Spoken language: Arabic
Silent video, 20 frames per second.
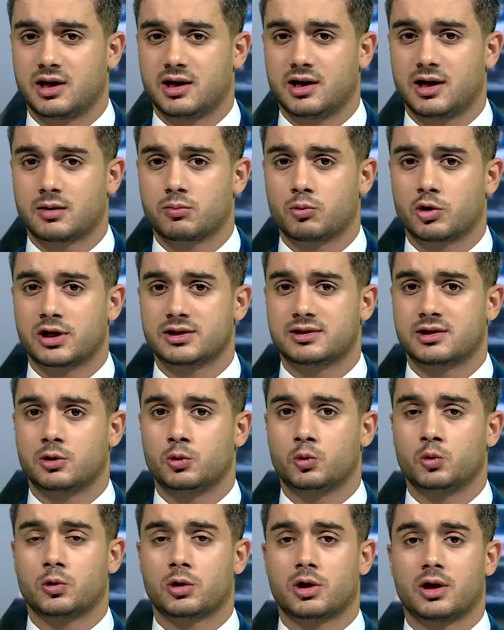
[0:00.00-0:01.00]
لك
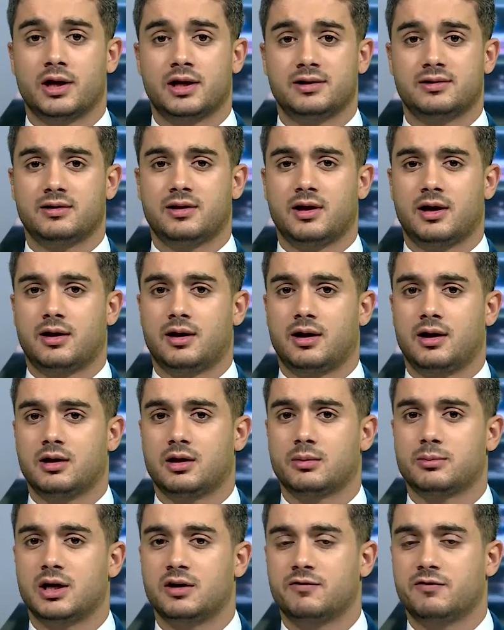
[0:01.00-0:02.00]
مراسل قناة دار
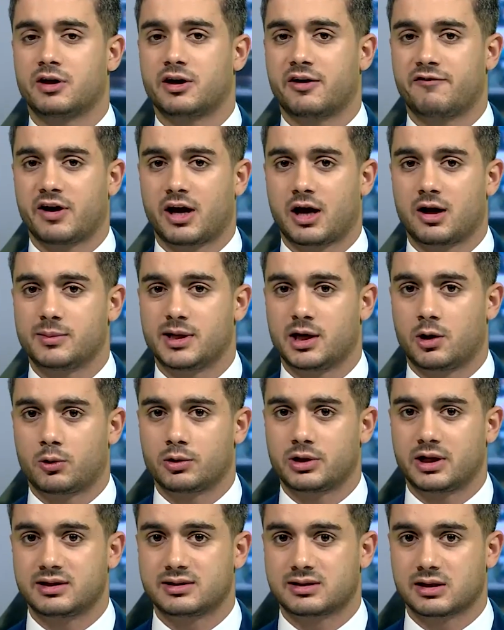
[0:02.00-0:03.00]
الإيمان في ريف
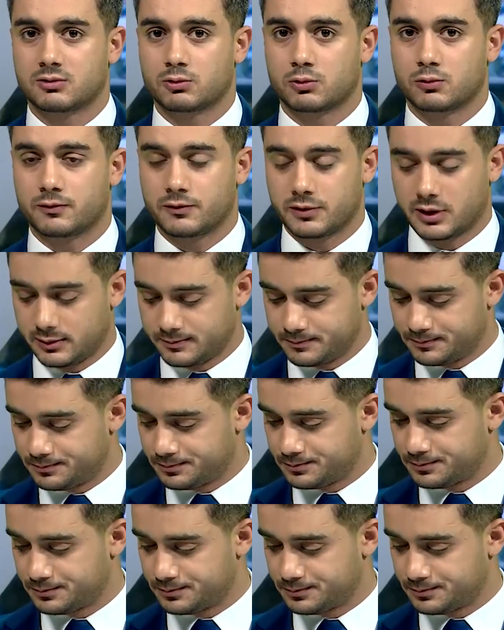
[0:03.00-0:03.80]
حماة عدي سطوفة